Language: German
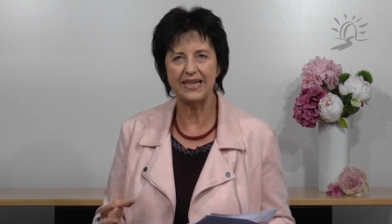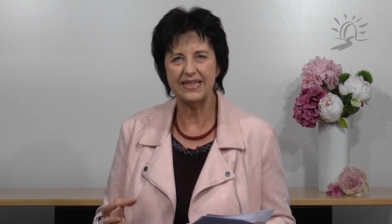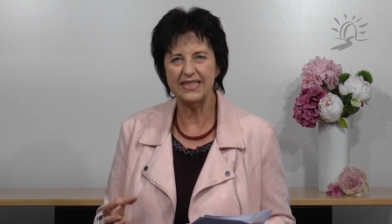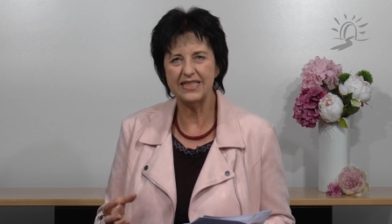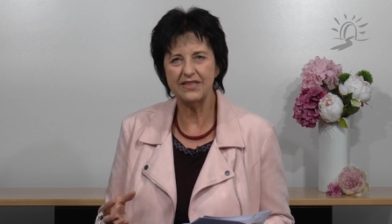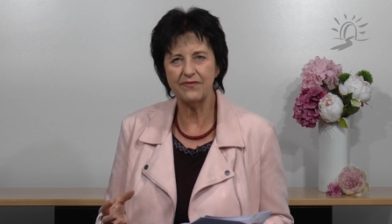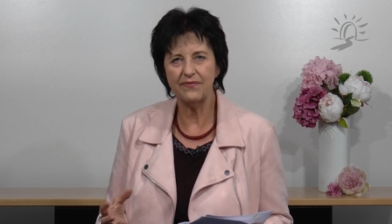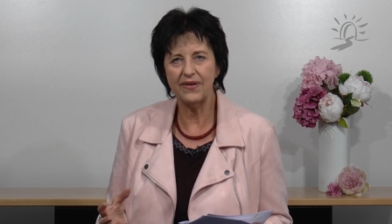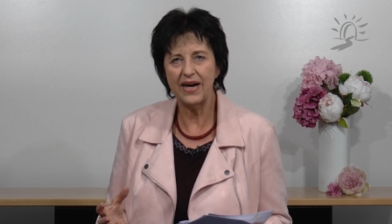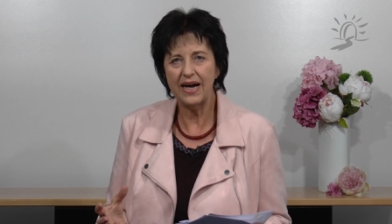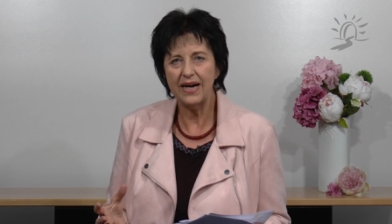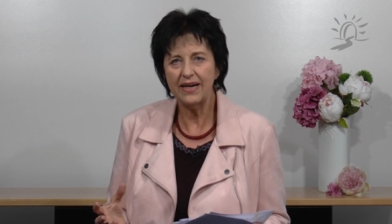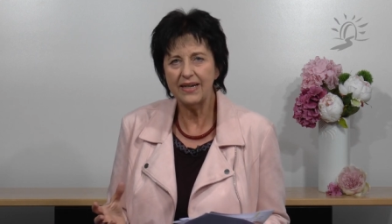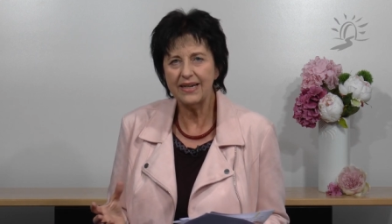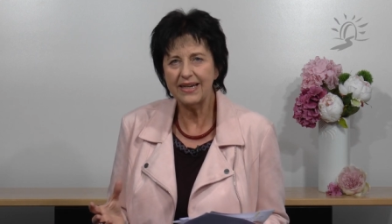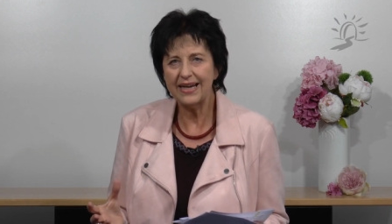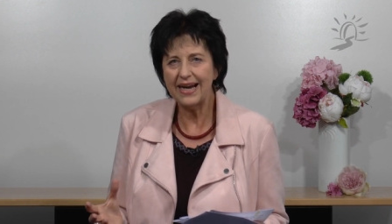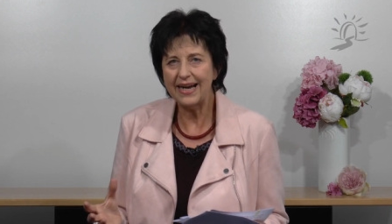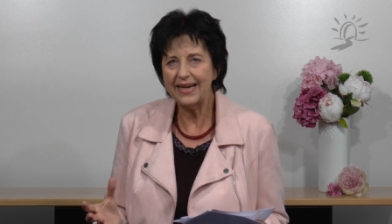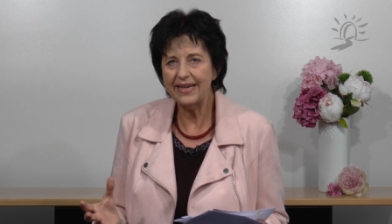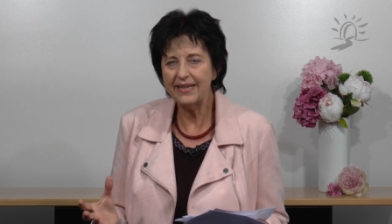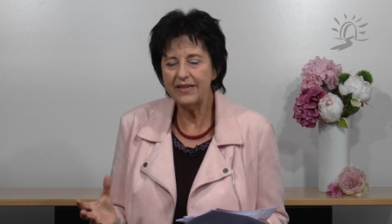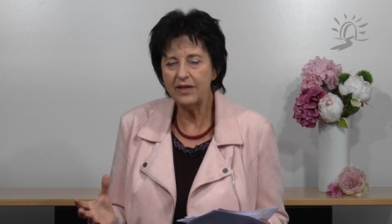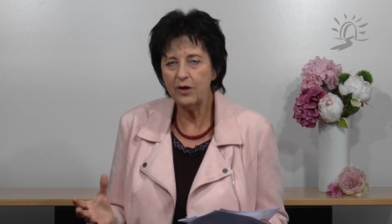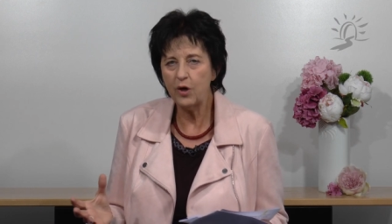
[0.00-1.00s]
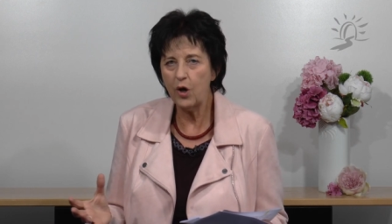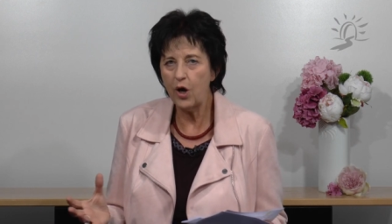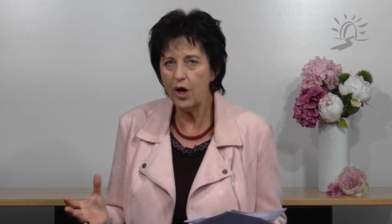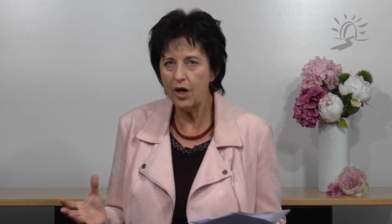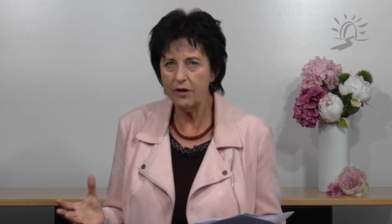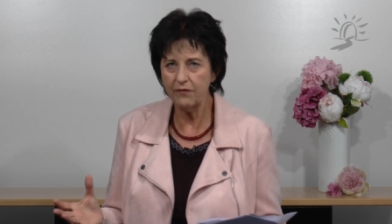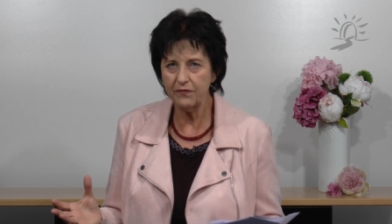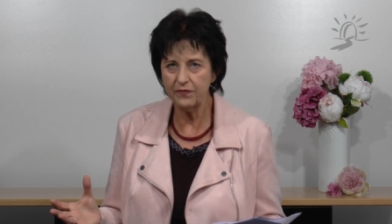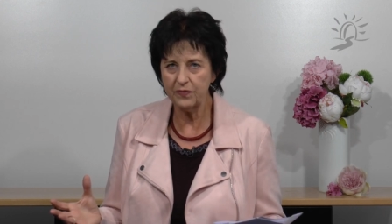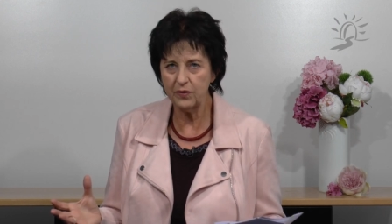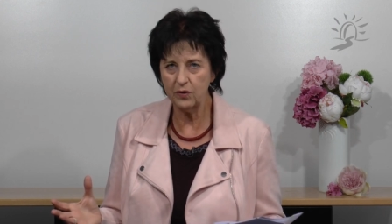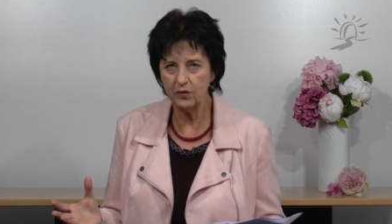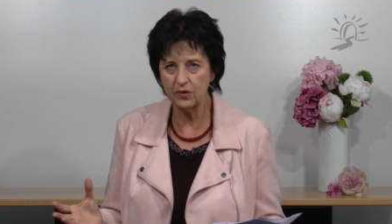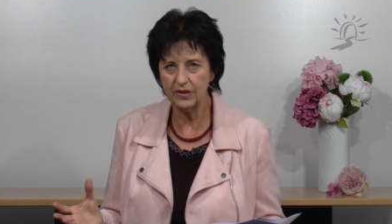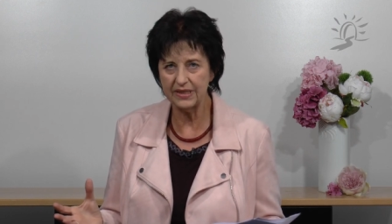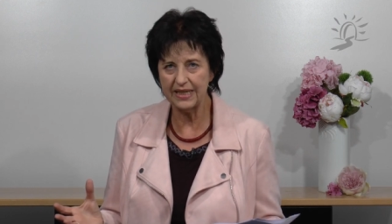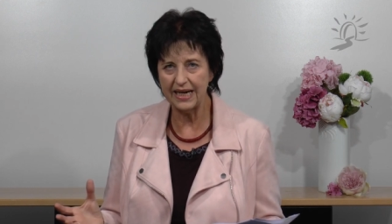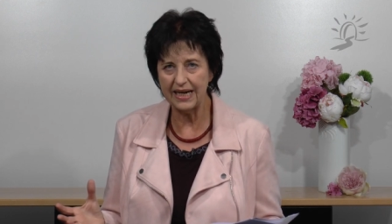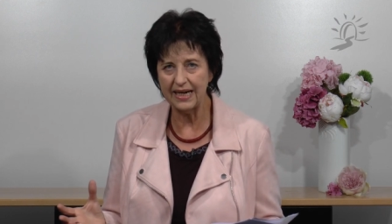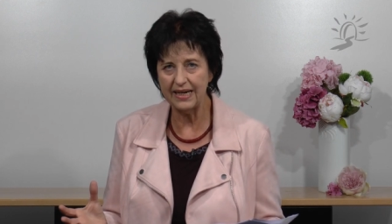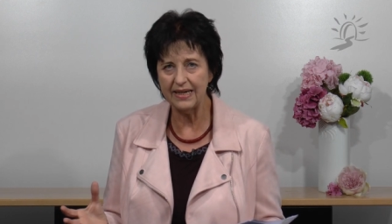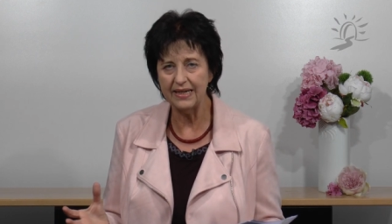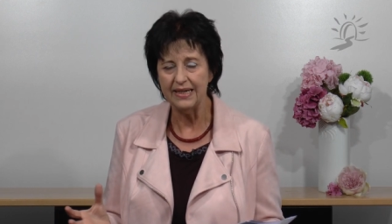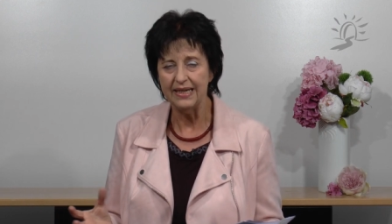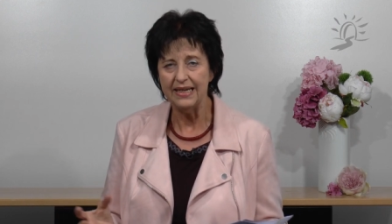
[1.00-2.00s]
Es war keine Öffnung
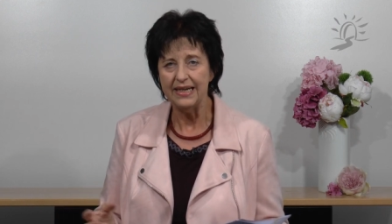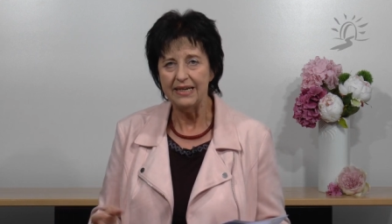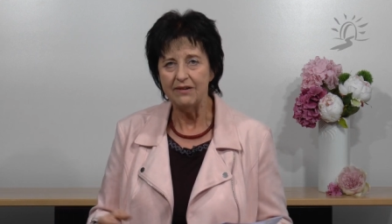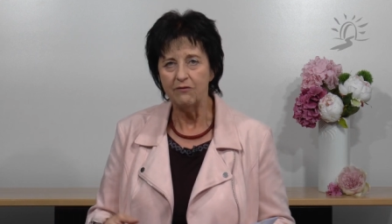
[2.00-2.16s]
da,